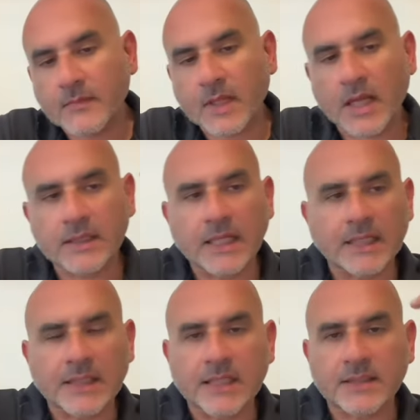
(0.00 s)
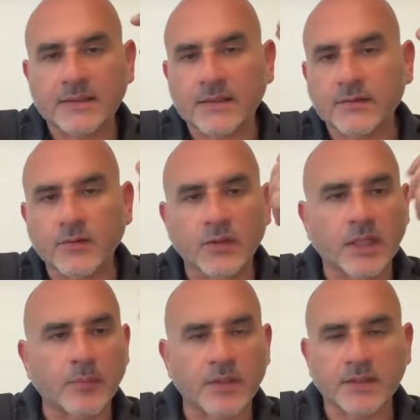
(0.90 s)
al di là delle sensazioni
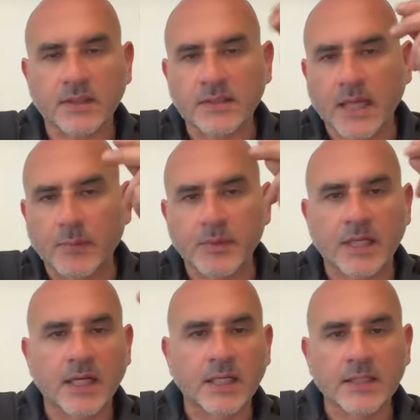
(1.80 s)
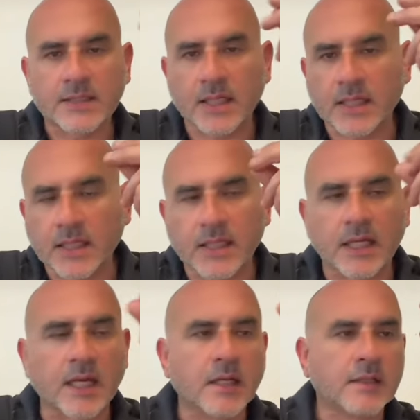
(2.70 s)
che può essere sapida,
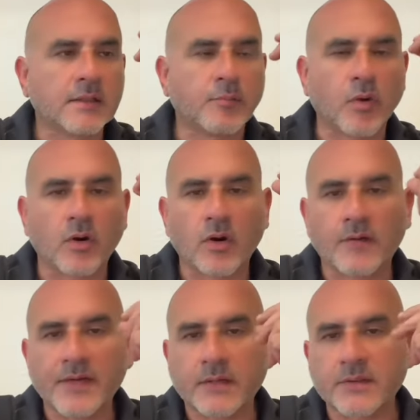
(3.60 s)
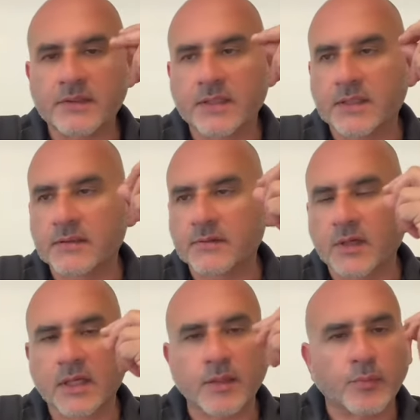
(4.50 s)
salina, può avere queste sensazioni
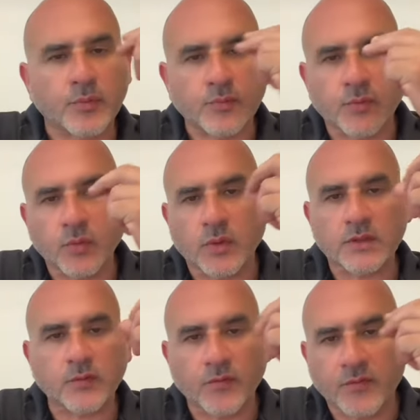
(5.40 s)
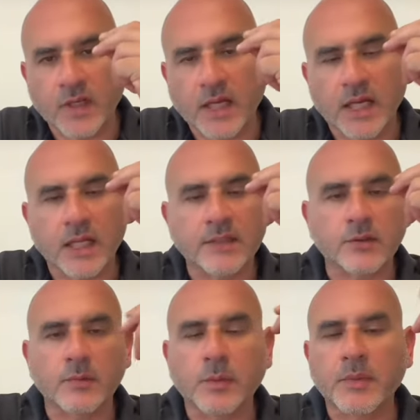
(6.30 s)
anche di puntura sul finale,
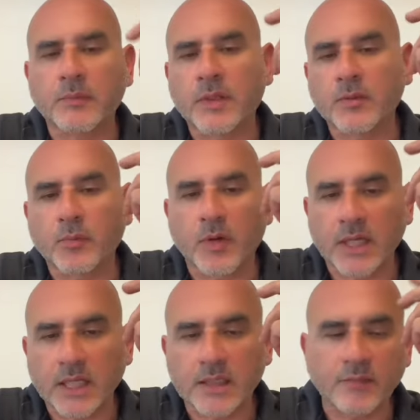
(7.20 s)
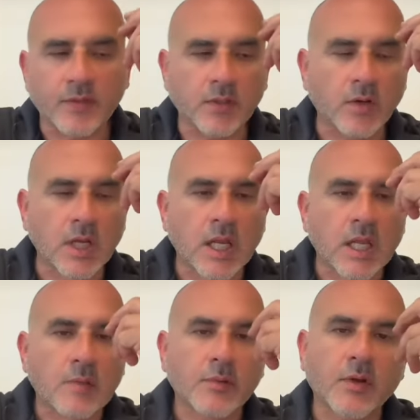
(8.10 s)
insomma dopo dipende un po' anche lì dal vino,
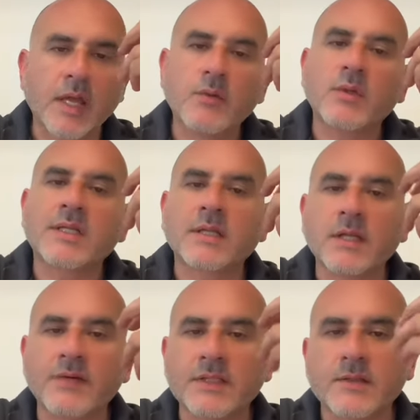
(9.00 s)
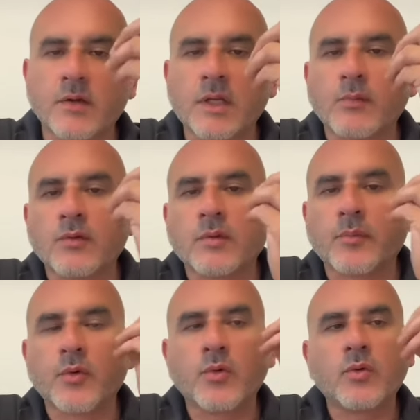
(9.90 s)
però hai una salivazione molto
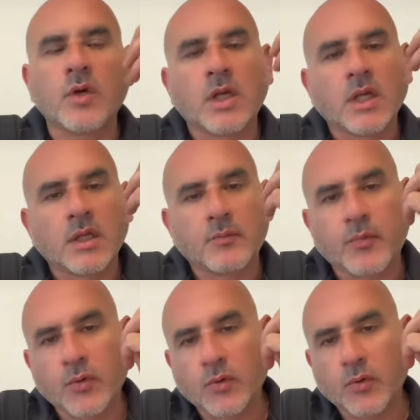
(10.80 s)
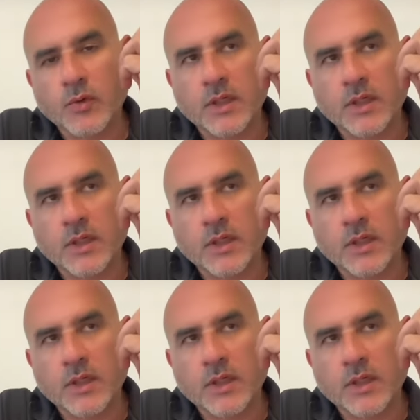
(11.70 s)
più, più,